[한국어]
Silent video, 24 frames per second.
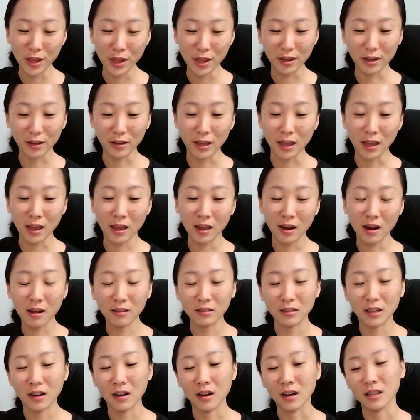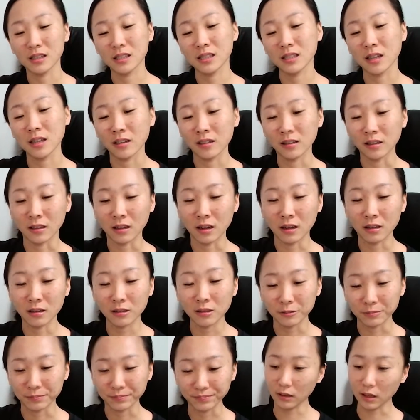그러니까 얘랑 나랑 같이
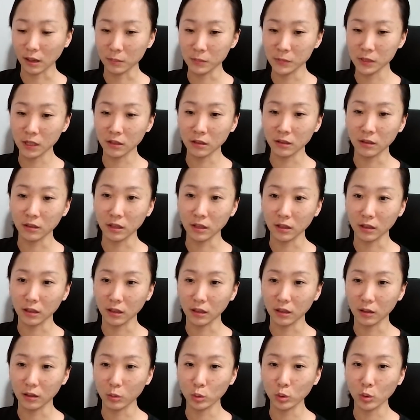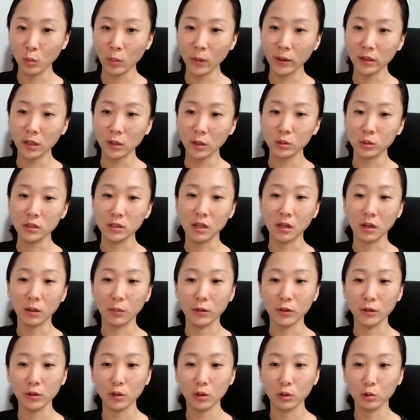다니니까는 남자들이 오토바이 타고
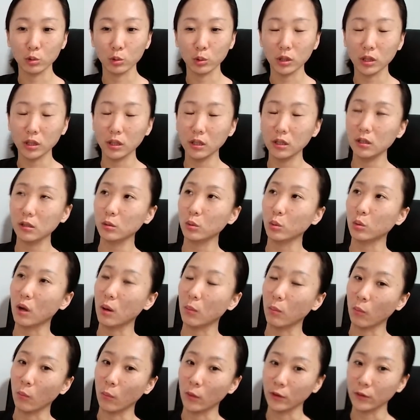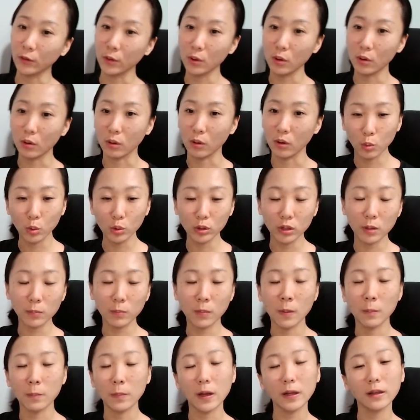지나가면서 뒤를 돌아보면서 오늘
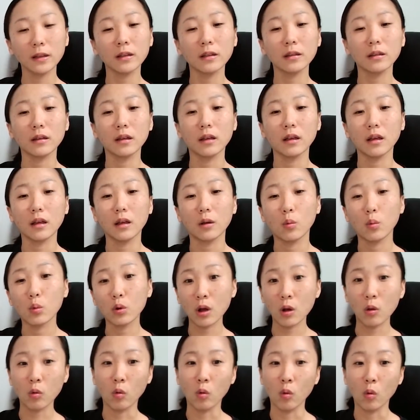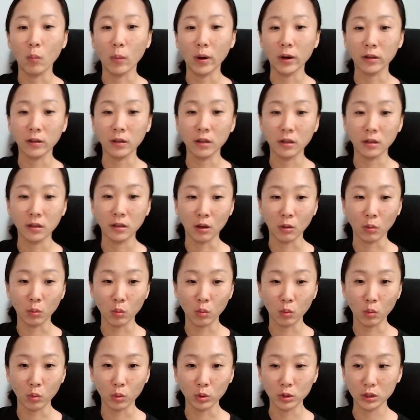밤 파티에 오라고 막 이렇게
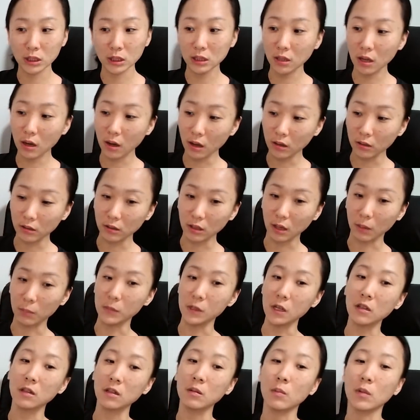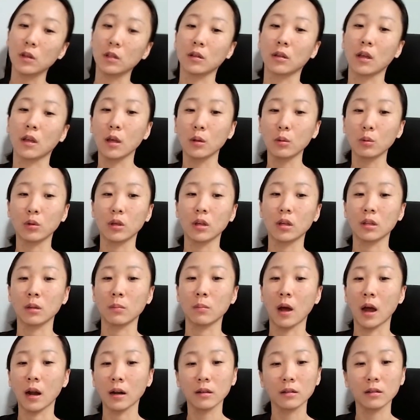얘기하고 지나가는 남자들마다 계속 얘한테
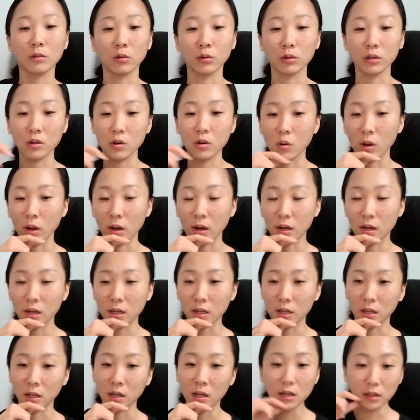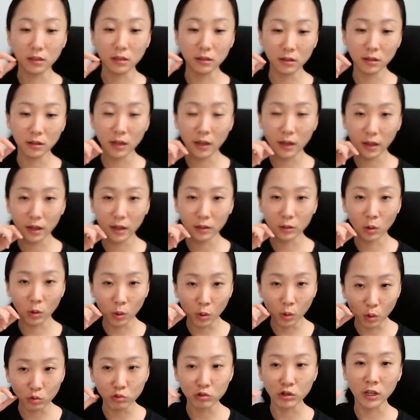말을 거는 거야. 근데 더
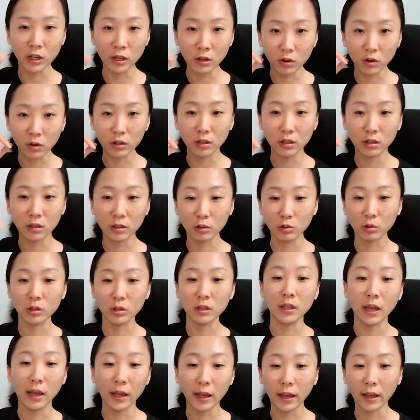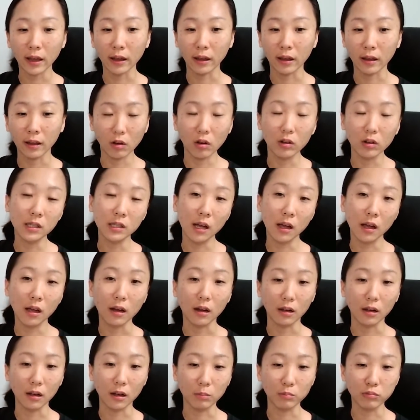웃긴 거는 그 뒤에
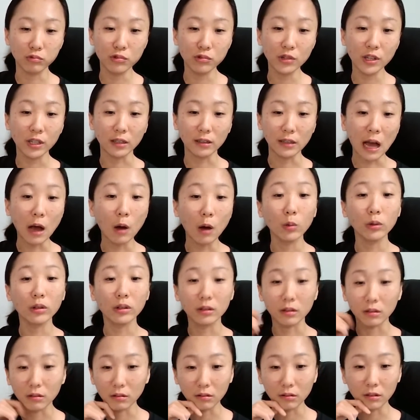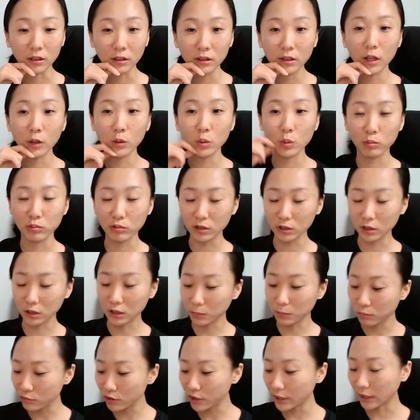여자, 그러니까 부인이 타고 있어. 근데도 부, 그
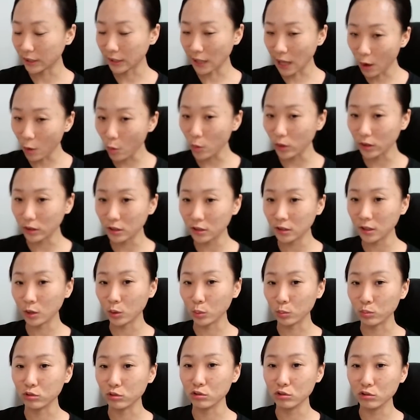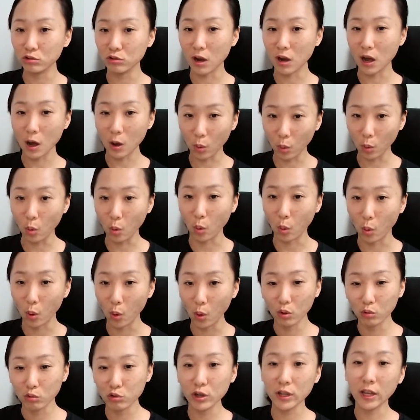부인이 타고 있는데도 불구하고
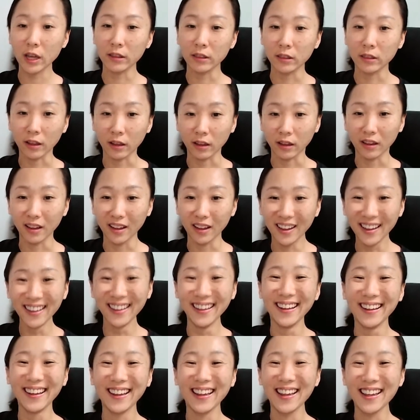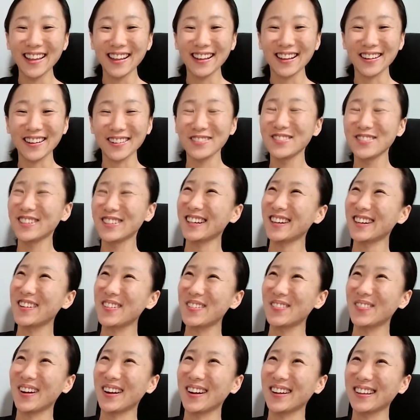우리한테 그러니까
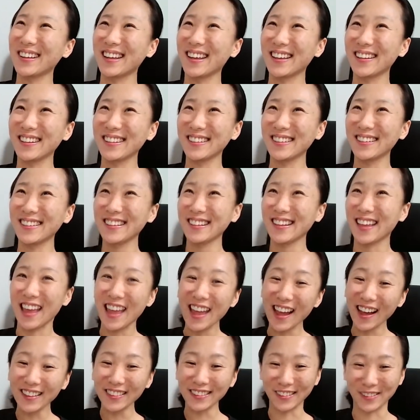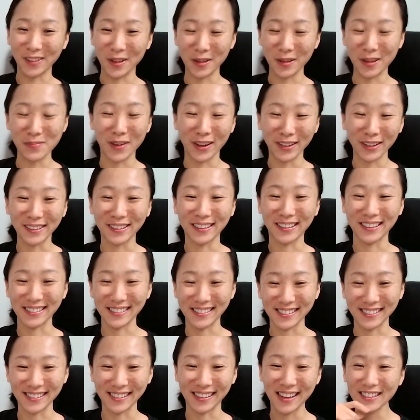우리라고 말하기에는 걔한테 되게 많이
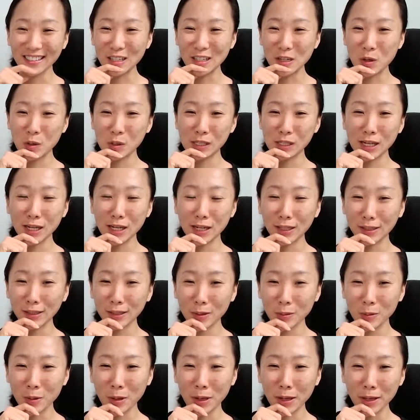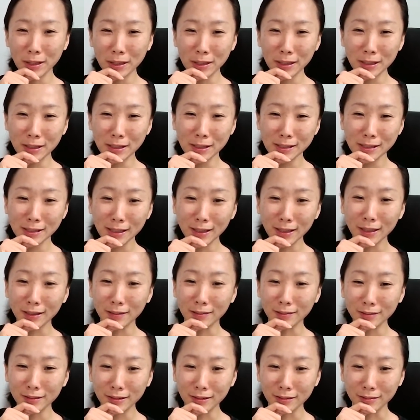그랬지. 그 여자애한테 굉장히
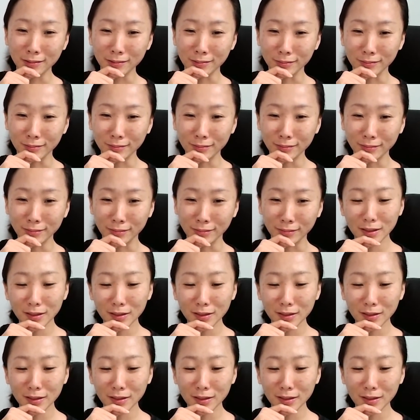그러더라고.